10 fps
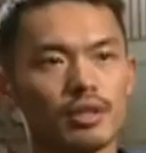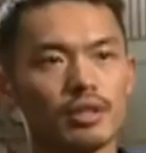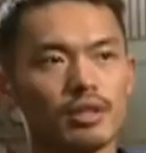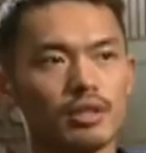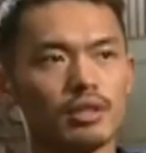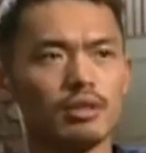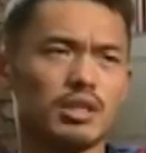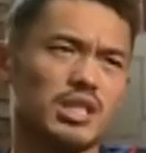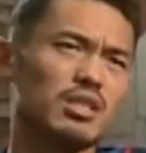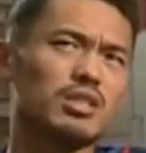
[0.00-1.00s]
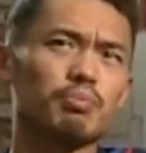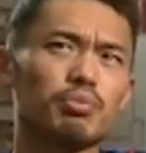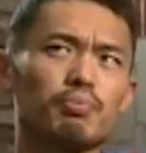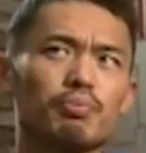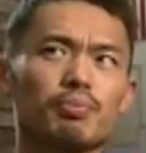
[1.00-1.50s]
对对，以
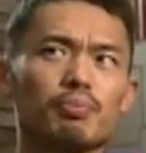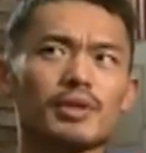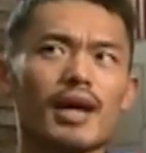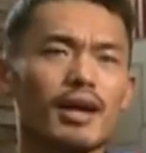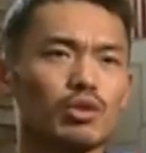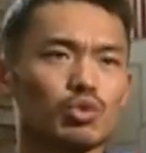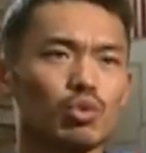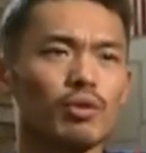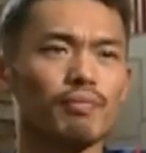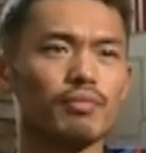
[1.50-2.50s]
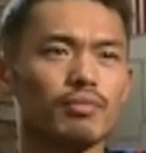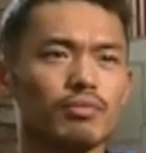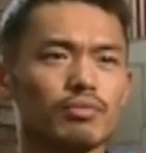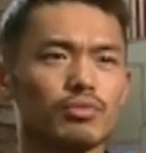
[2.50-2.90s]
前是不不不太爱说，